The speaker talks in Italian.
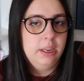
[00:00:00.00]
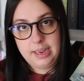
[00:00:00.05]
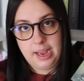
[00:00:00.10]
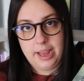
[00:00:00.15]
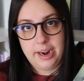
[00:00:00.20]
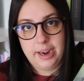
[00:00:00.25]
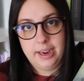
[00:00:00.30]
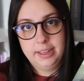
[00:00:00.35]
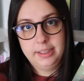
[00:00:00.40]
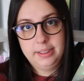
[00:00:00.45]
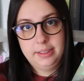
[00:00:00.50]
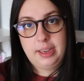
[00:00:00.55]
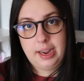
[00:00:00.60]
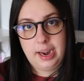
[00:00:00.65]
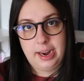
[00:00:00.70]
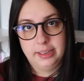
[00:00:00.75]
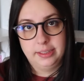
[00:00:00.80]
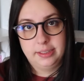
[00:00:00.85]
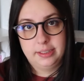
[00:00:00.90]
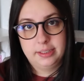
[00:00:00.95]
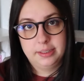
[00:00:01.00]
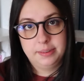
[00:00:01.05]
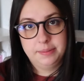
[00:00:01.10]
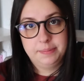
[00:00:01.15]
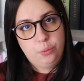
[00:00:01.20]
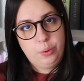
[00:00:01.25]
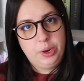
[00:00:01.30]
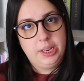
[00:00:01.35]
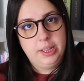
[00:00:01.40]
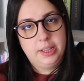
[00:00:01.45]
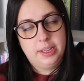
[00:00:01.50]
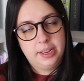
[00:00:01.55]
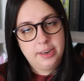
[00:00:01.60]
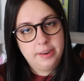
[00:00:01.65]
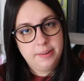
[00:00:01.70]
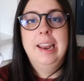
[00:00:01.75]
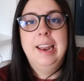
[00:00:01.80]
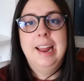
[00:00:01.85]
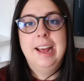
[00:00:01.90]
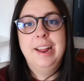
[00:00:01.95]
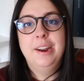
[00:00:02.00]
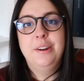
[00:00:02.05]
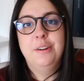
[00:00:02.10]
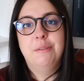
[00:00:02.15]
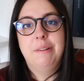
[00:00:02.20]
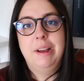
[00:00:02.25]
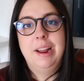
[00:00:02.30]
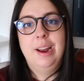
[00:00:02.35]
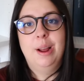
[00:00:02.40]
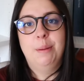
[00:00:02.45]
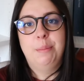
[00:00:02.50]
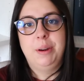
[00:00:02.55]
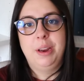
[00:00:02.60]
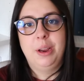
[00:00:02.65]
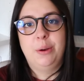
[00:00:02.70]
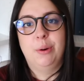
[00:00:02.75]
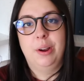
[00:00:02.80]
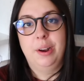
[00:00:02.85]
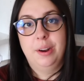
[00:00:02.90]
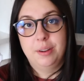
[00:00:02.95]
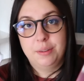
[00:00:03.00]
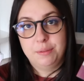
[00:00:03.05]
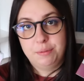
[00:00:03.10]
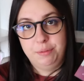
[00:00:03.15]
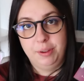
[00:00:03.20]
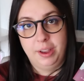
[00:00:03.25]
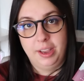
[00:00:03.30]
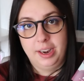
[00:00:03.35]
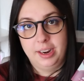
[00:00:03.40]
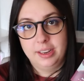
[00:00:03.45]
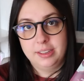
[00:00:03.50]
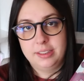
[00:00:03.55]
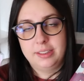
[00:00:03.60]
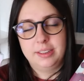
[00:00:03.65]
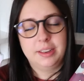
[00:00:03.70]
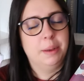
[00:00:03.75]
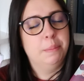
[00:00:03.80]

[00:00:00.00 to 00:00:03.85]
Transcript: Scarlet, Cress, Winter, la novella prequel Feires,